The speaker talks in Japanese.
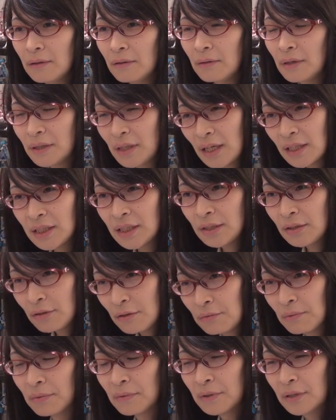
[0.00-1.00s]
私
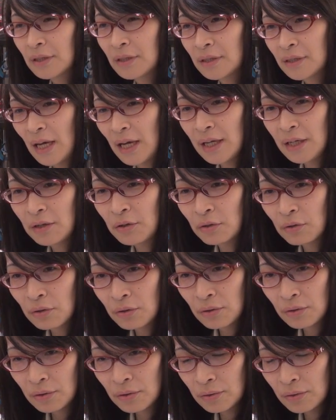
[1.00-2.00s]
の最
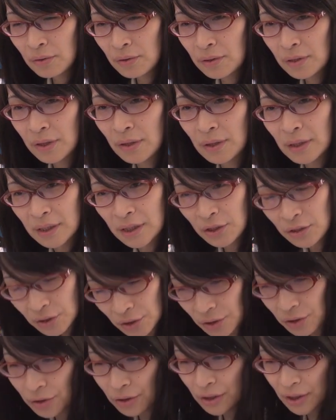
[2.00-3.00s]
高っていうか
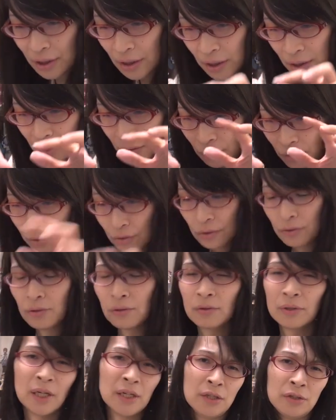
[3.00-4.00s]
集中して速
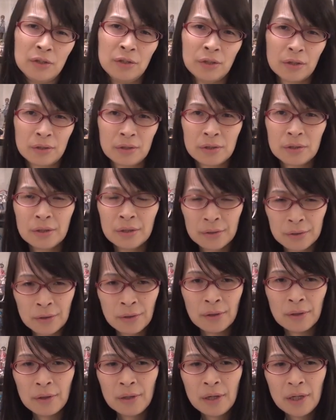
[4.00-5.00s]
度で入力する
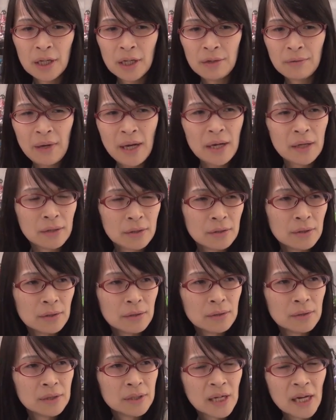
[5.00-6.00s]
といわゆ
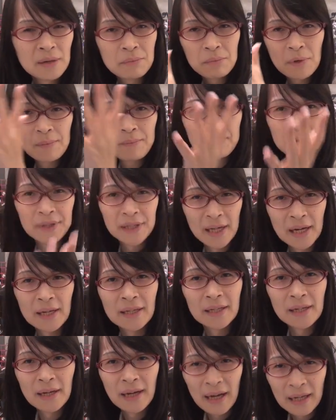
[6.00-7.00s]
る j p o p って
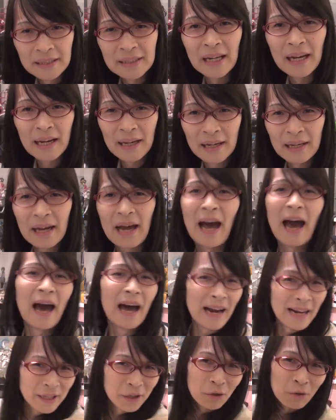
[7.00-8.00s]
あんじゃん華
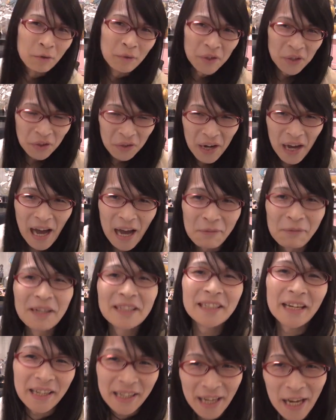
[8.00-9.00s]
原朋美とか
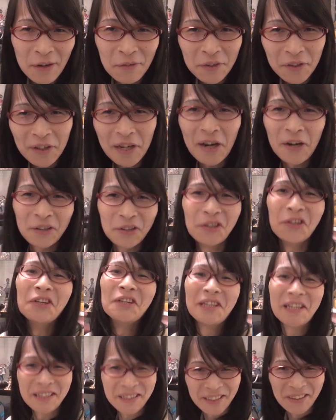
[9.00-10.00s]
浜崎あみとか
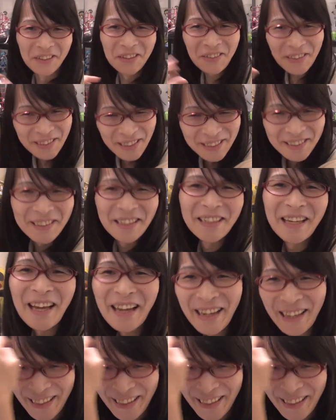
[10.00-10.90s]
古いですけどね私世代